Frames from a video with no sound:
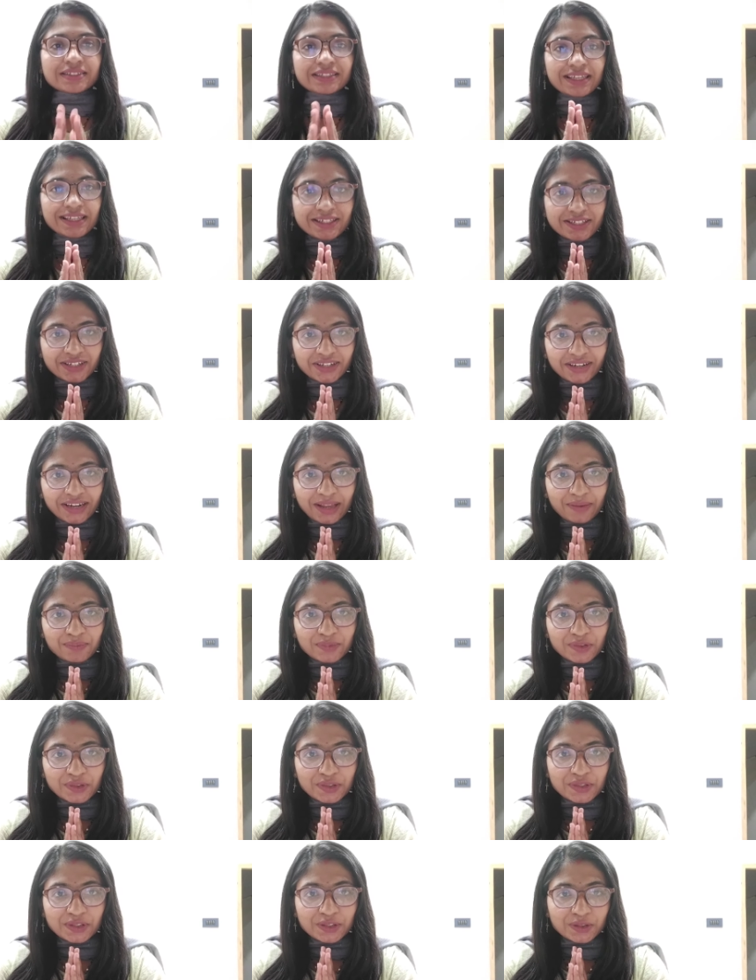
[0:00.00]
जय श्री राम
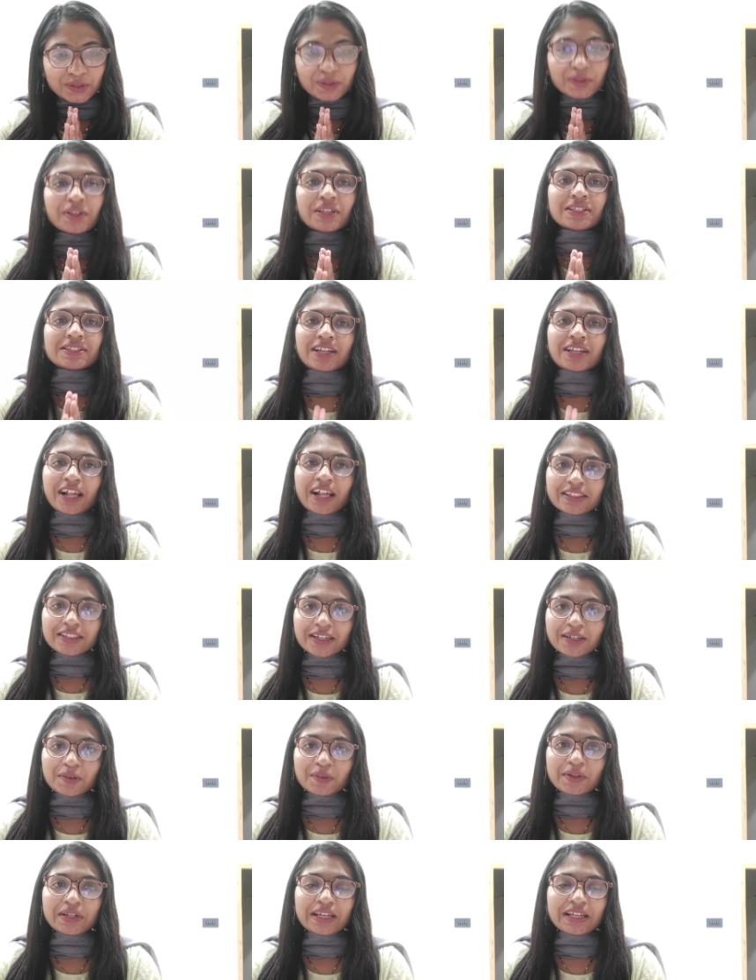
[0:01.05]
दोस्तों
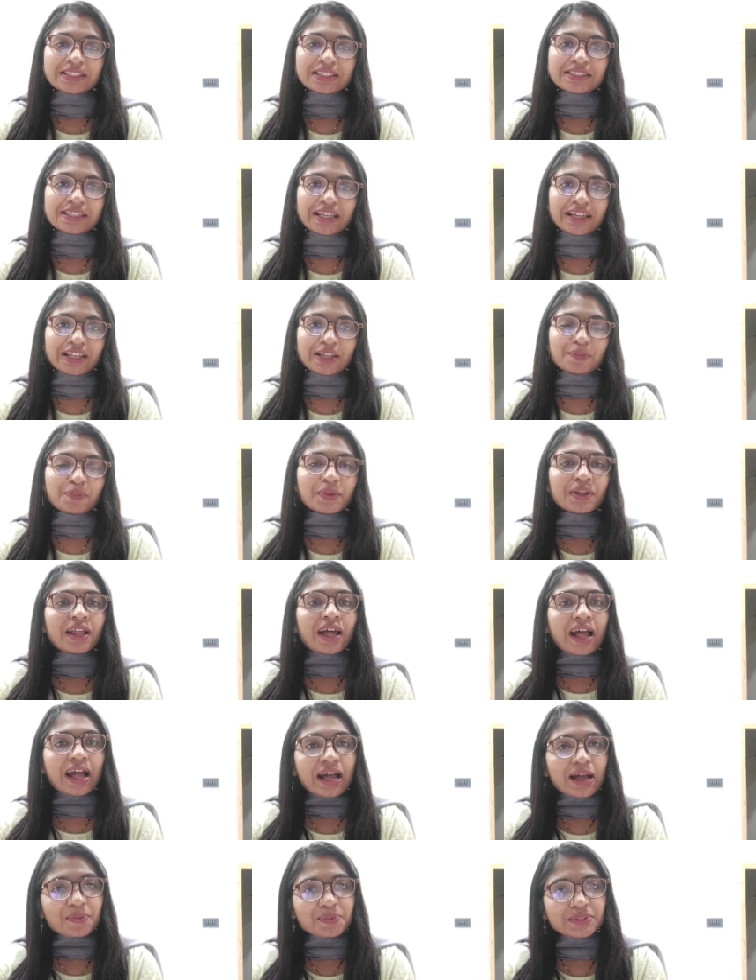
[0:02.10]
सनातन गुड लक चैनल पर
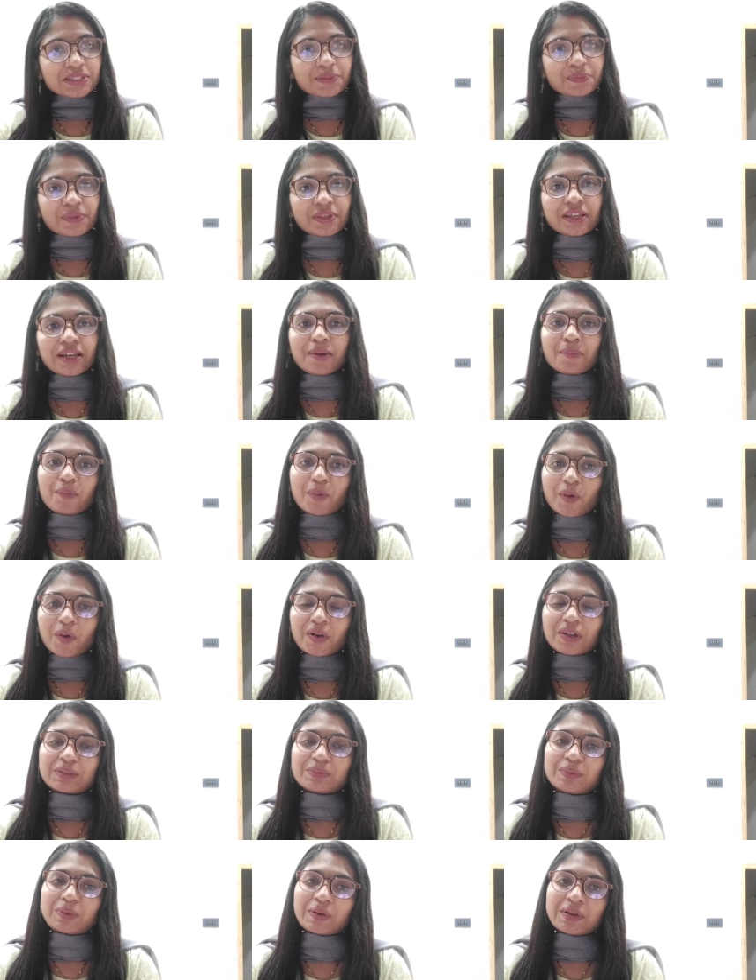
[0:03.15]
आप सभी का
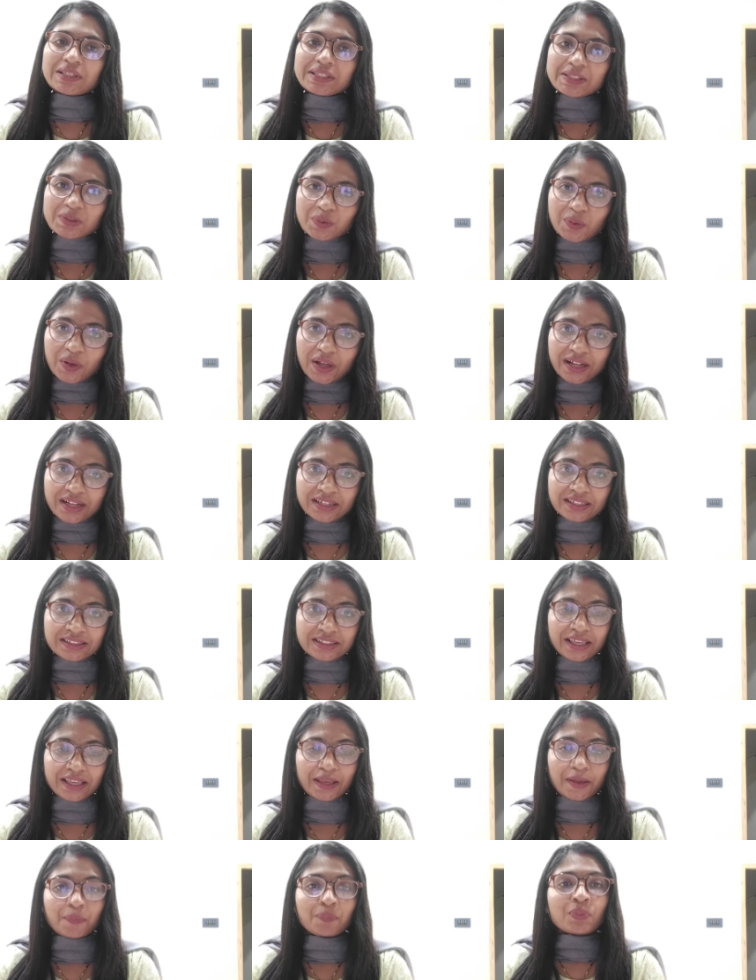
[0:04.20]
बहुत बहुत स्वागत
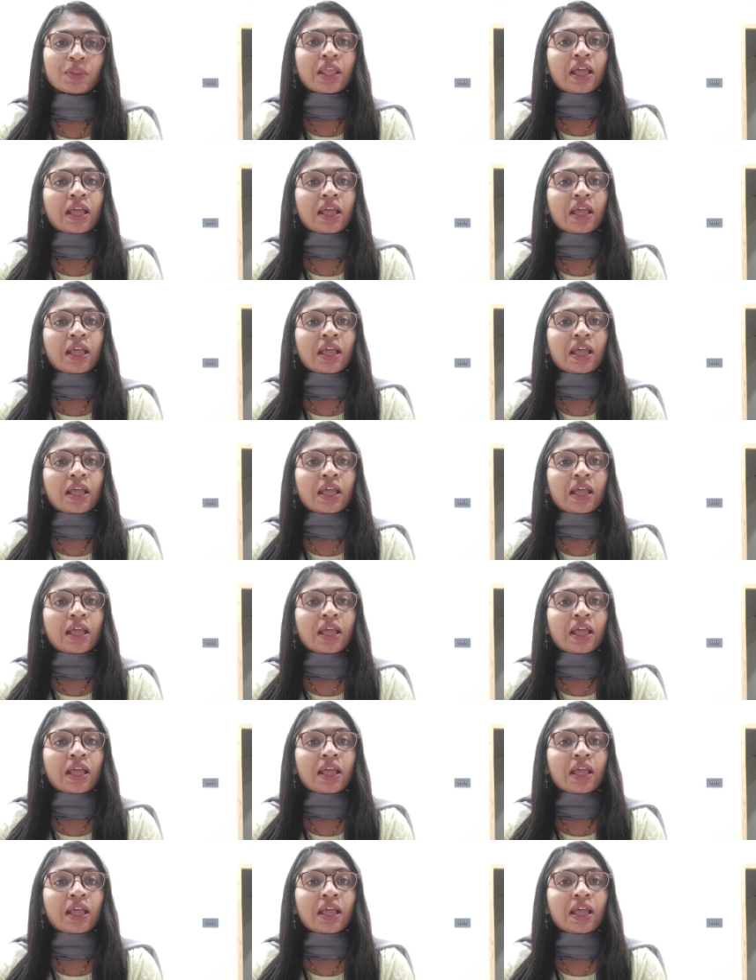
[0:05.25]
है